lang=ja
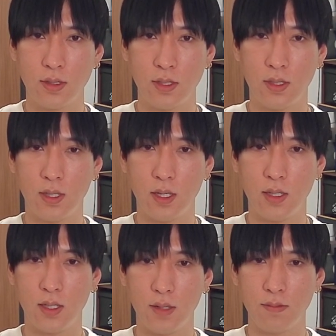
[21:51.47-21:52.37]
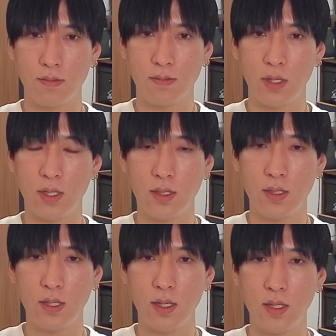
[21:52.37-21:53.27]
日経平均。まあ、日
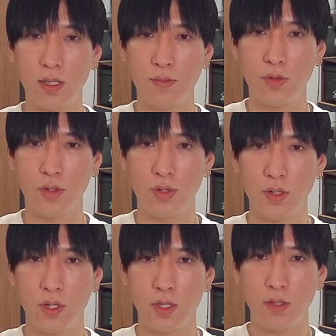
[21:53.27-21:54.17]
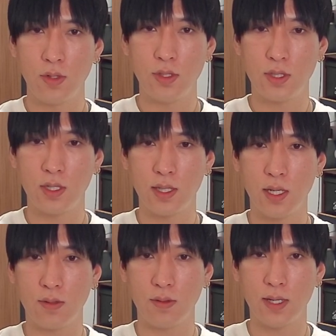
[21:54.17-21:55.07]
経平均も寄り付きか
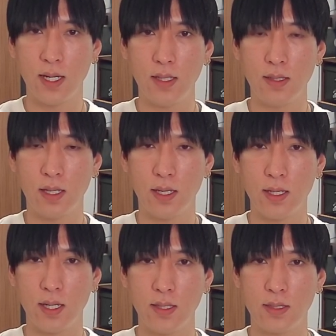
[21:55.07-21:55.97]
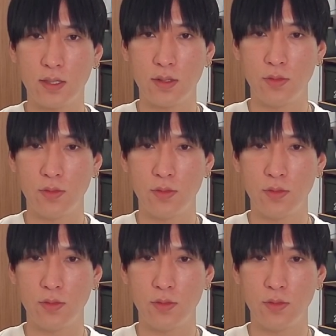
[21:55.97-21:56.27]
らこうガーンって上げたんですけど、